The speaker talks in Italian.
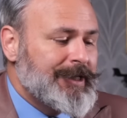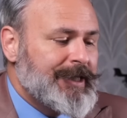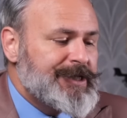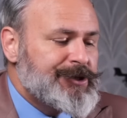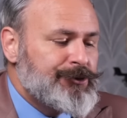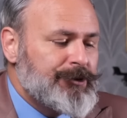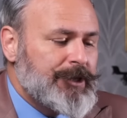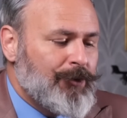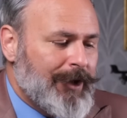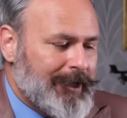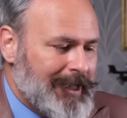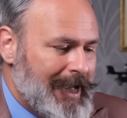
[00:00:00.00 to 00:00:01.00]
i tessuti
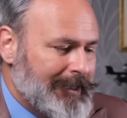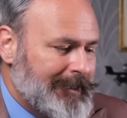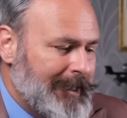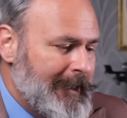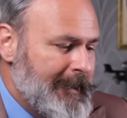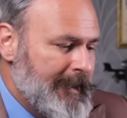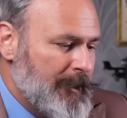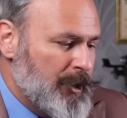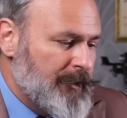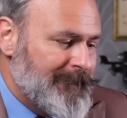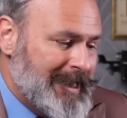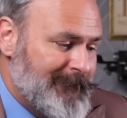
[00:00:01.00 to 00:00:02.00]
guardate,
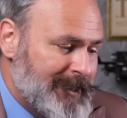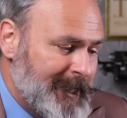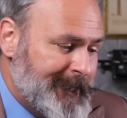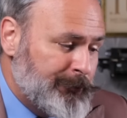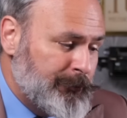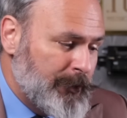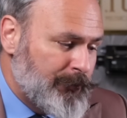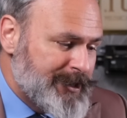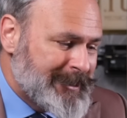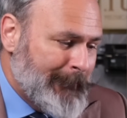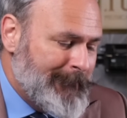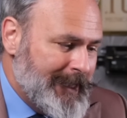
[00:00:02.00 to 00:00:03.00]
lo, le vedete tutte
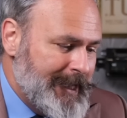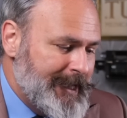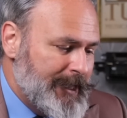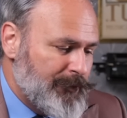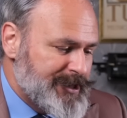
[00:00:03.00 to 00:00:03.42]
queste pieghine,